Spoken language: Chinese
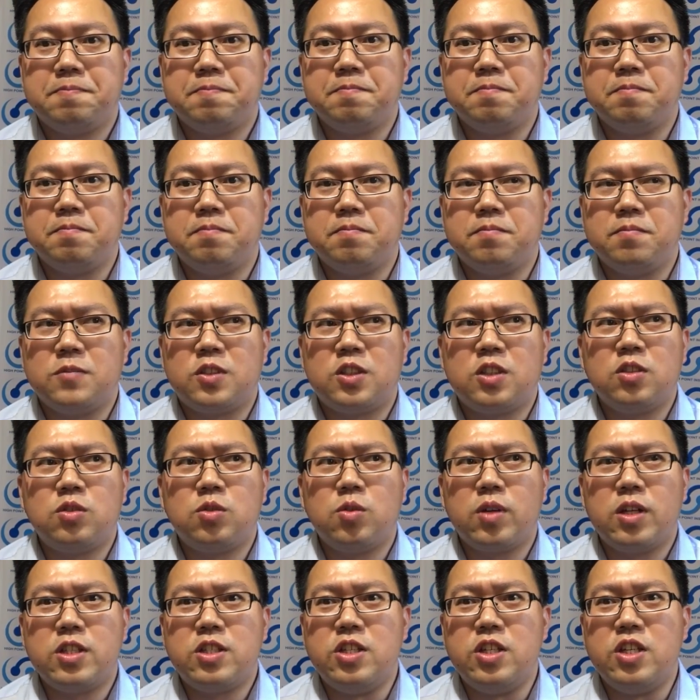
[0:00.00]
嗯，失
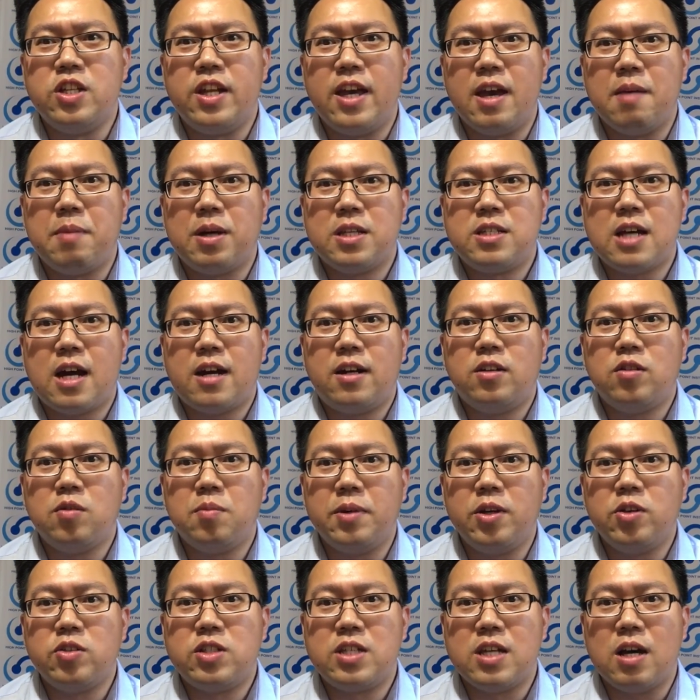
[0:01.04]
踪了几年嘛，家人都
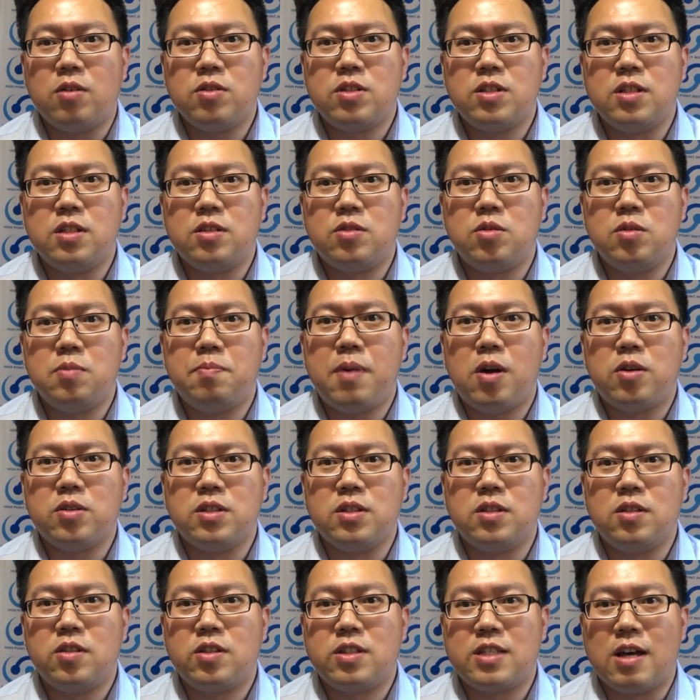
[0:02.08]
没有消息，去报
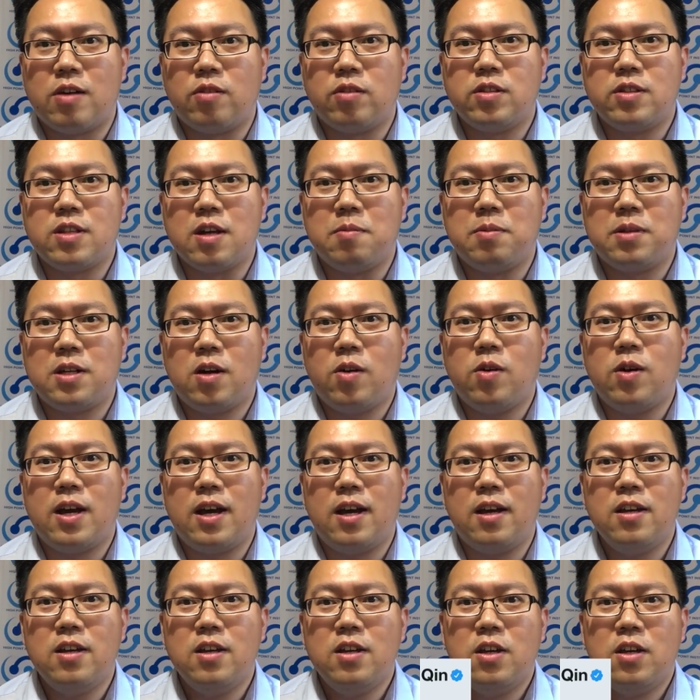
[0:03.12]
警去找都找不到。后
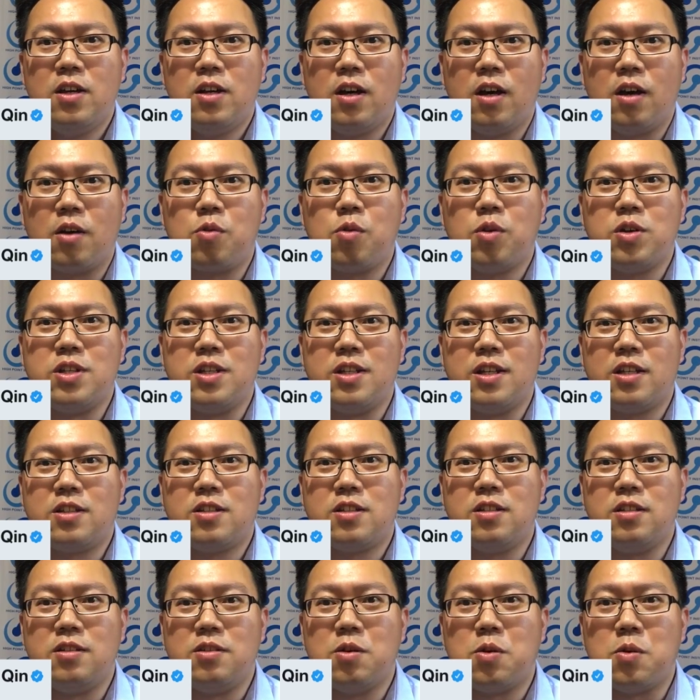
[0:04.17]
来，啊，过几年
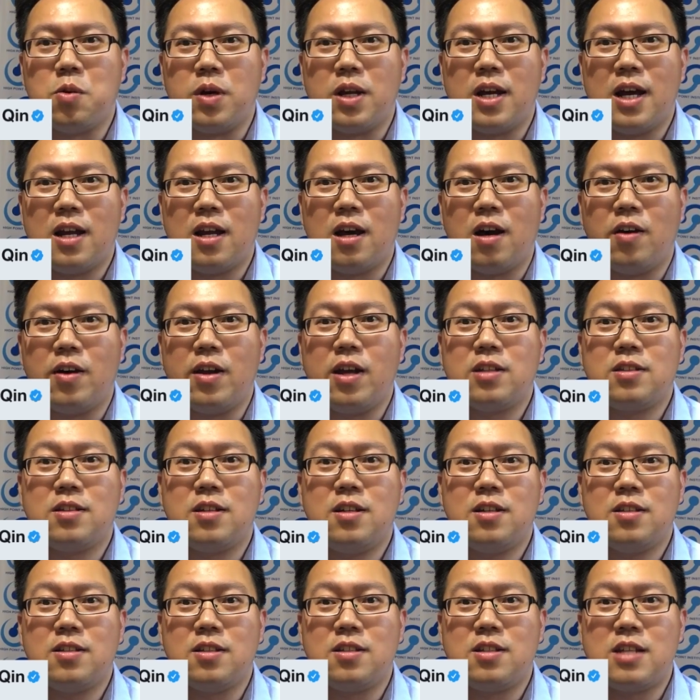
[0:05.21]
自己又回来了，好像
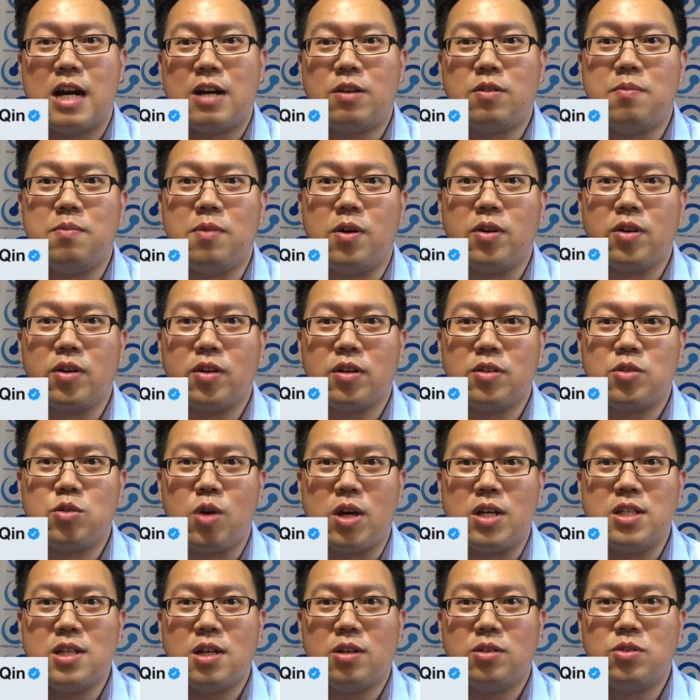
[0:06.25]
真的是加入某一个
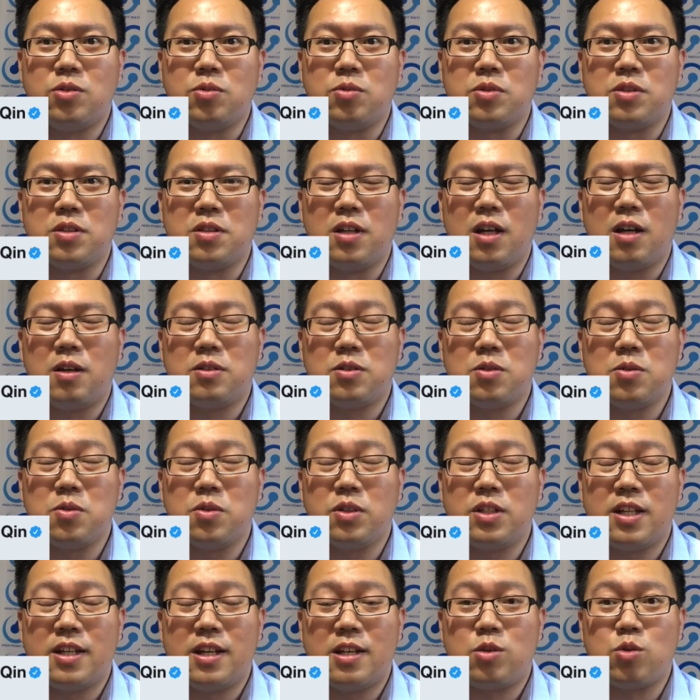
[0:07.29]
传销组织。那中
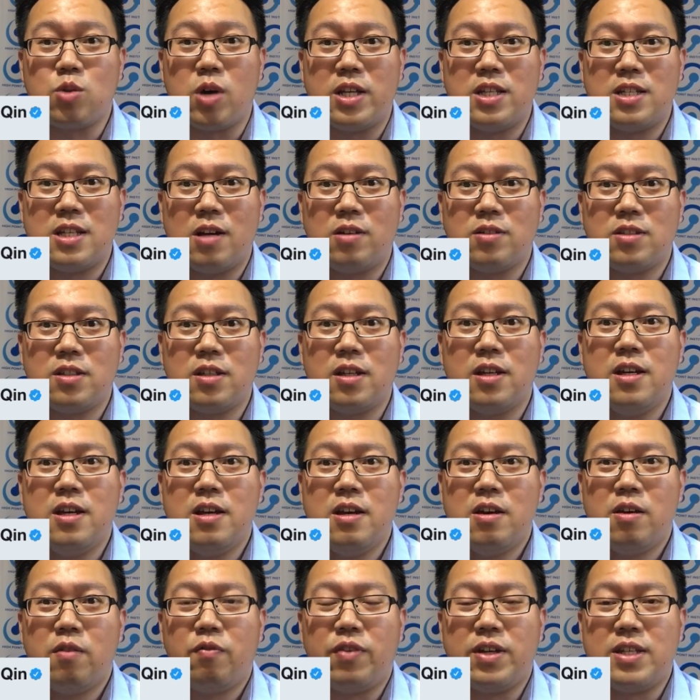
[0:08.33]
国现在传销是
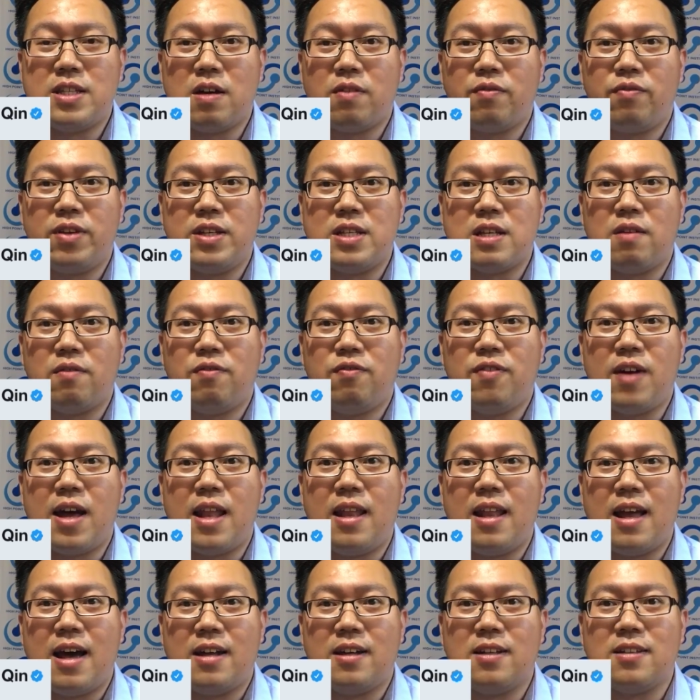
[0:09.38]
非常非常
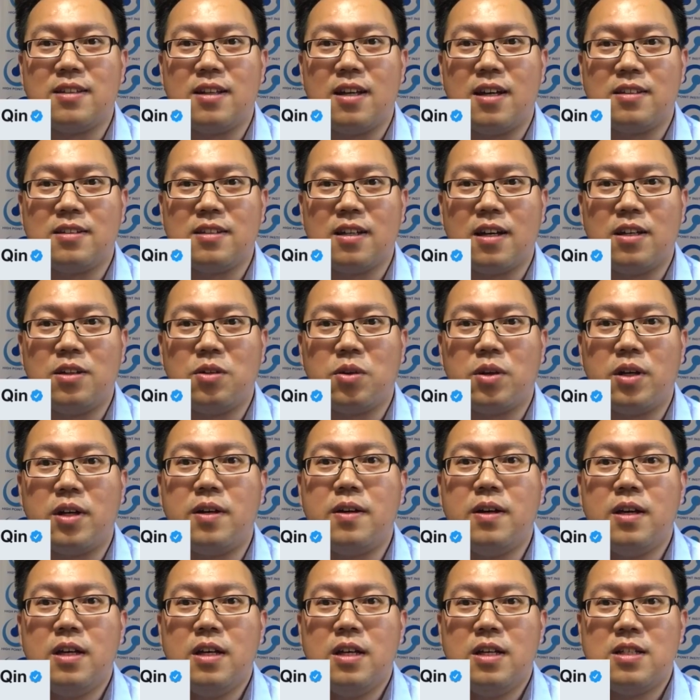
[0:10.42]
泛滥的，这样子，很多
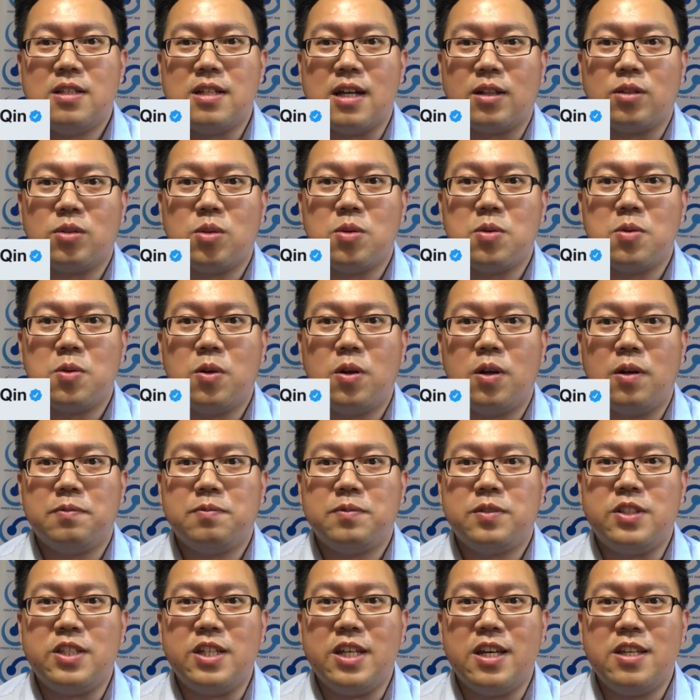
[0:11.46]
人想通过
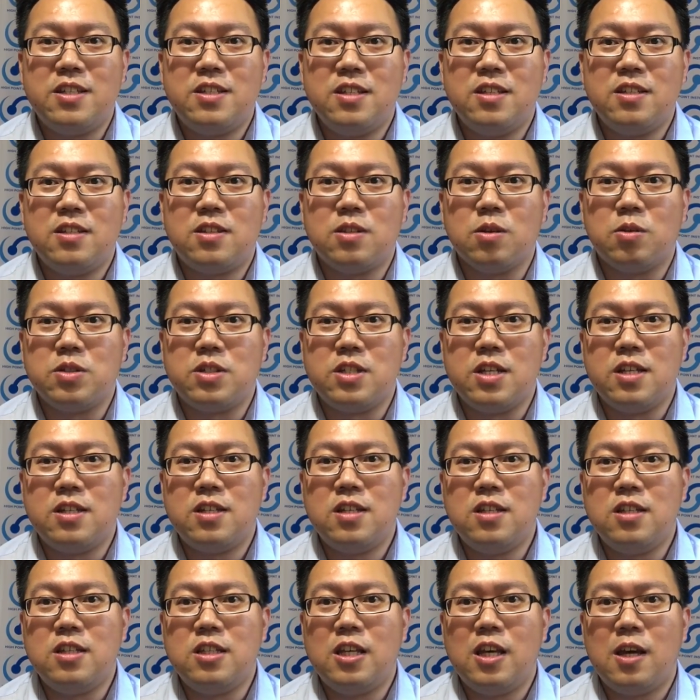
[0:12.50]
捷径走捷
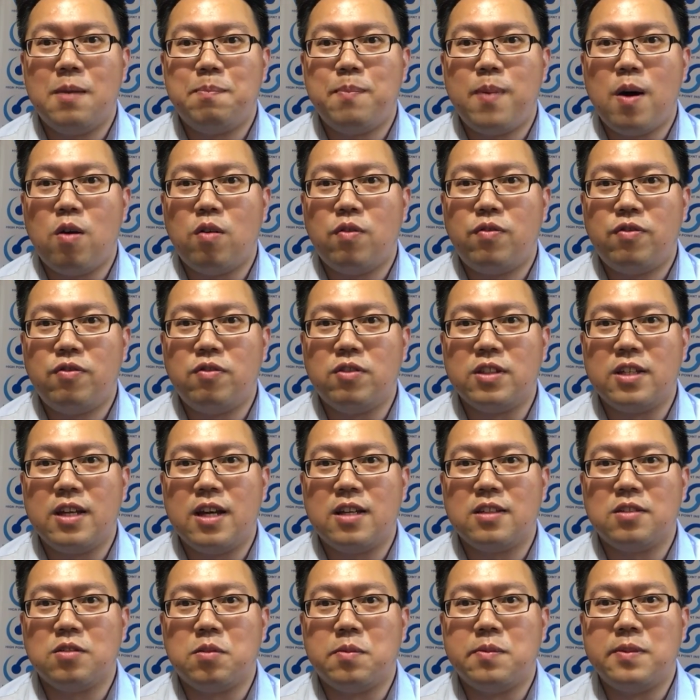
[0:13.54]
径，一夜暴富这
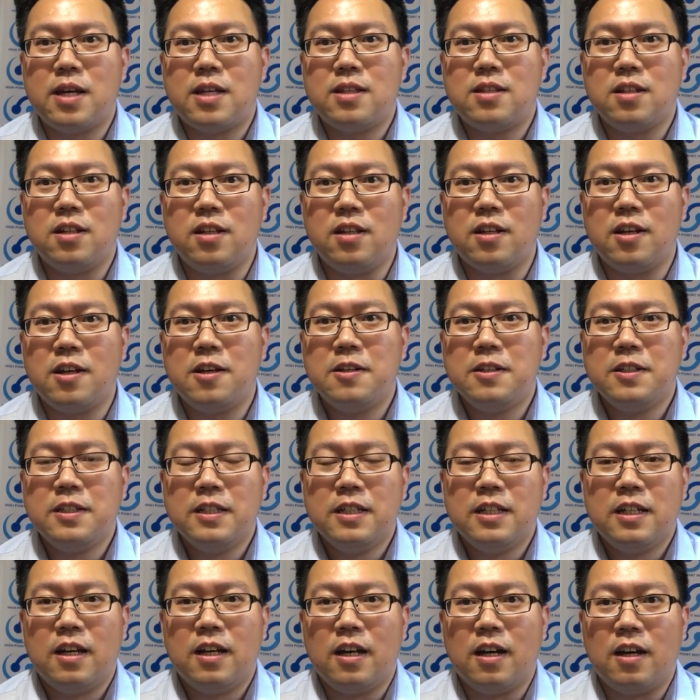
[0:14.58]
样子。我们在这里呢，
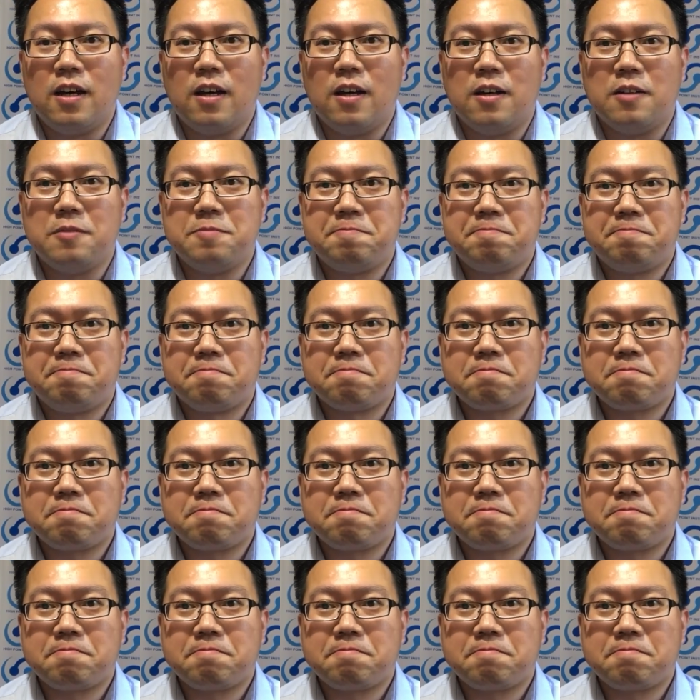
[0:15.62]
呃。